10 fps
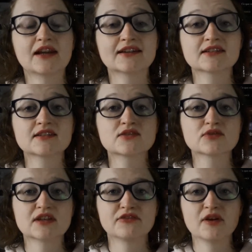la crise
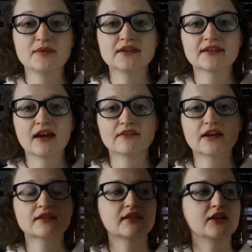que cette famille
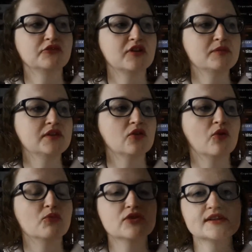traverse, la famille
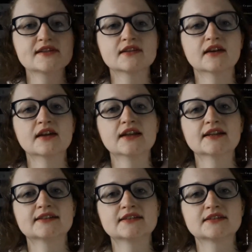euh, Molise.
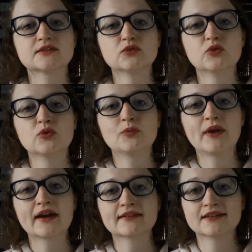Le
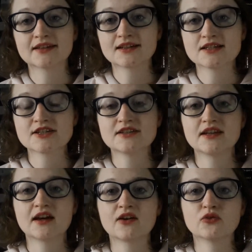père est un
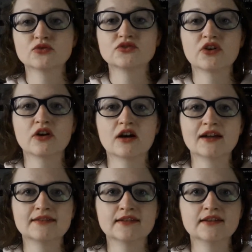cacagénaire, auteur
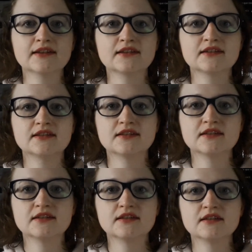raté
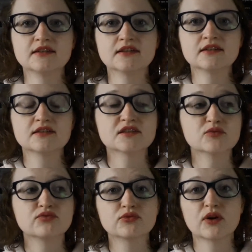qui, qui, ne sait
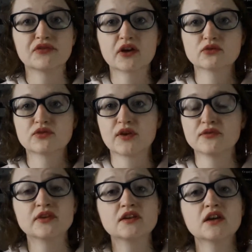plus quoi faire de sa
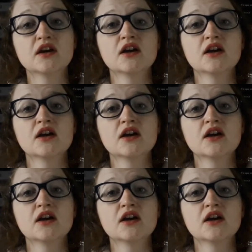vie.